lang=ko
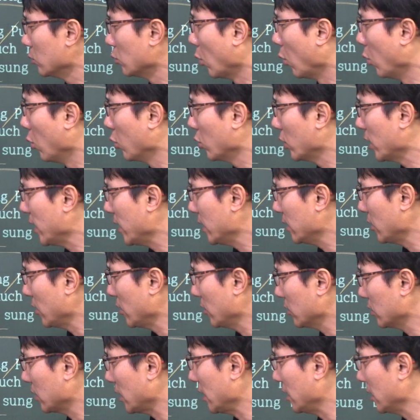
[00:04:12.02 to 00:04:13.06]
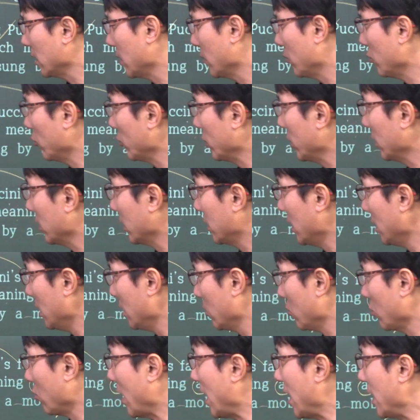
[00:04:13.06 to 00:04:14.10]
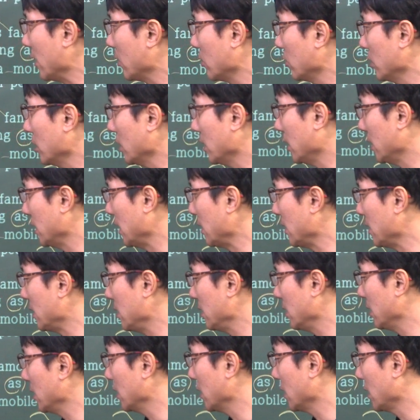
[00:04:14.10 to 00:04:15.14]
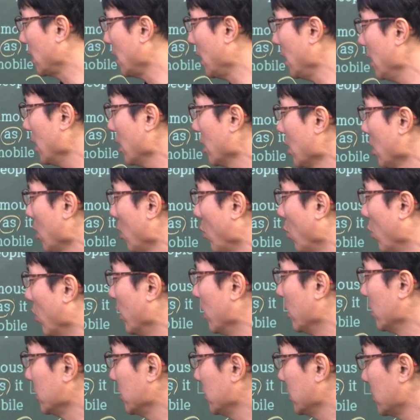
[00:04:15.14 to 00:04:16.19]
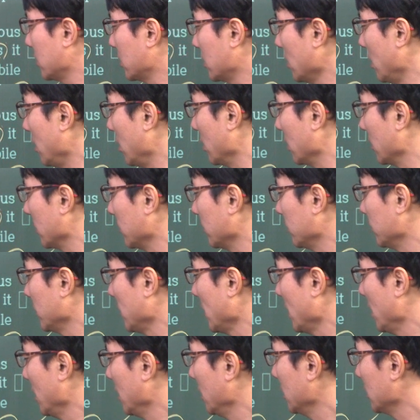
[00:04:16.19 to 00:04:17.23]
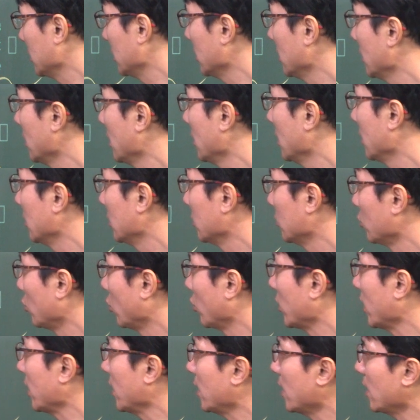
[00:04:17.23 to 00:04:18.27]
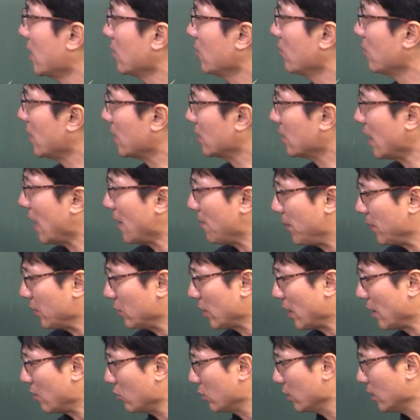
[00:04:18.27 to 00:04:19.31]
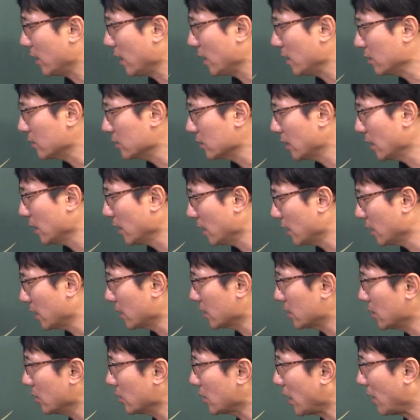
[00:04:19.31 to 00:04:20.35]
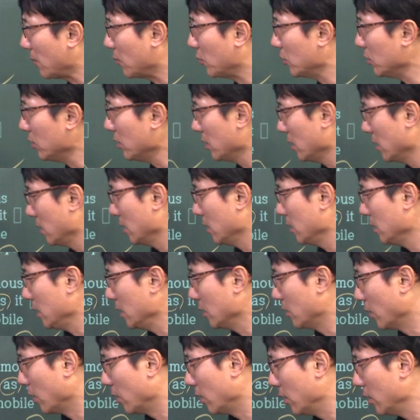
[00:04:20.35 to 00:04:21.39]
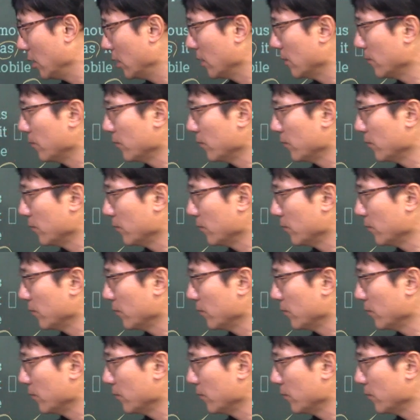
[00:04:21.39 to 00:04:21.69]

노래되었다 이렇게 보니까 과거니까 옛날 얘기니까 was sung. 노래라는 말은 앞에 나오니까 이건 생략해서 답은 이거.